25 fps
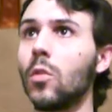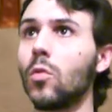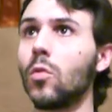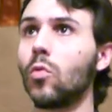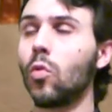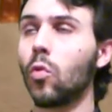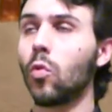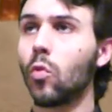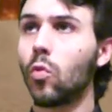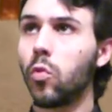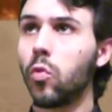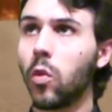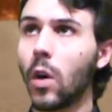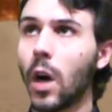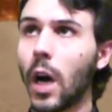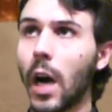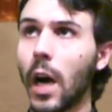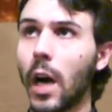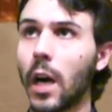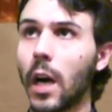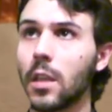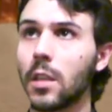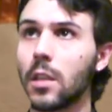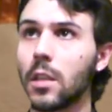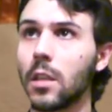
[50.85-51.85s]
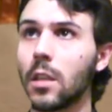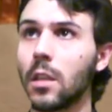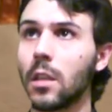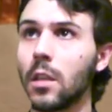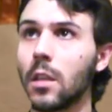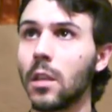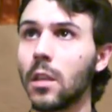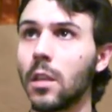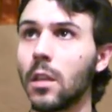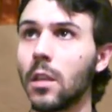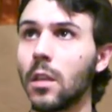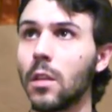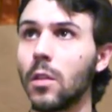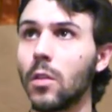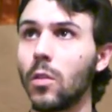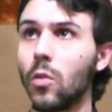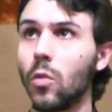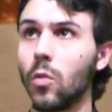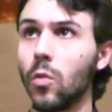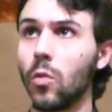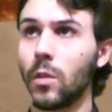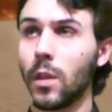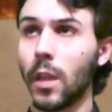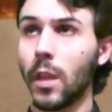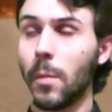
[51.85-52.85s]
ton courage,
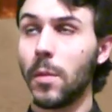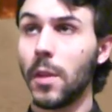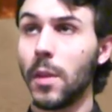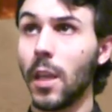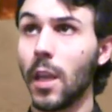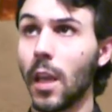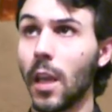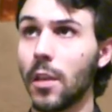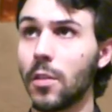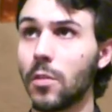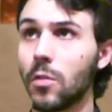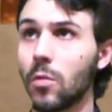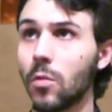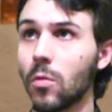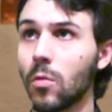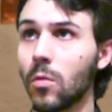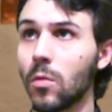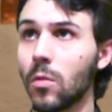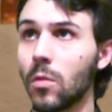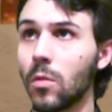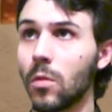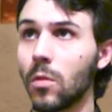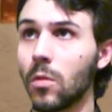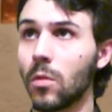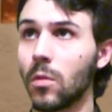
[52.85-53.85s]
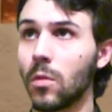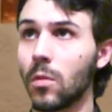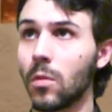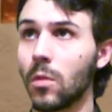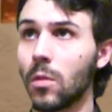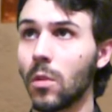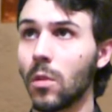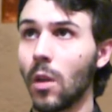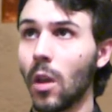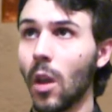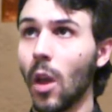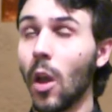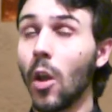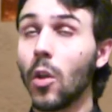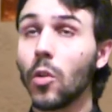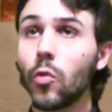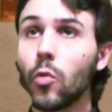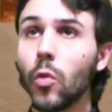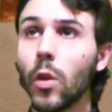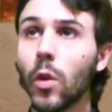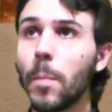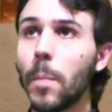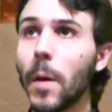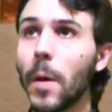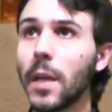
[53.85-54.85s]
ton abnégation.
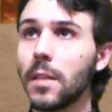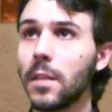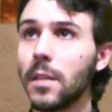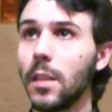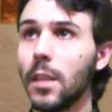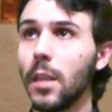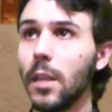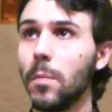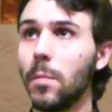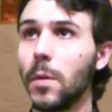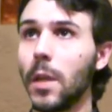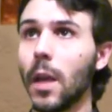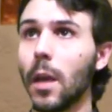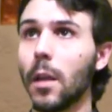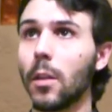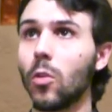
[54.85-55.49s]
Tu es parti bien